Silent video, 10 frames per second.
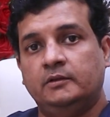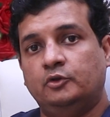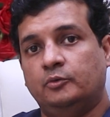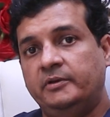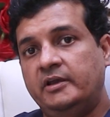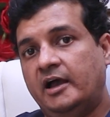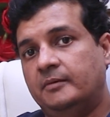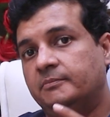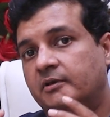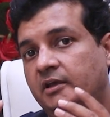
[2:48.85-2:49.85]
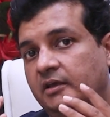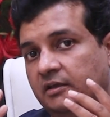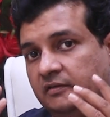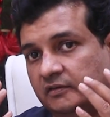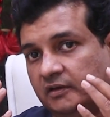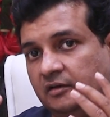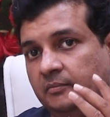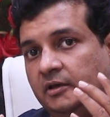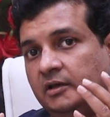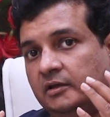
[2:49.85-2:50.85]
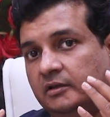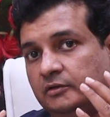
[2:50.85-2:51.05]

तो भी आपकी स्किन में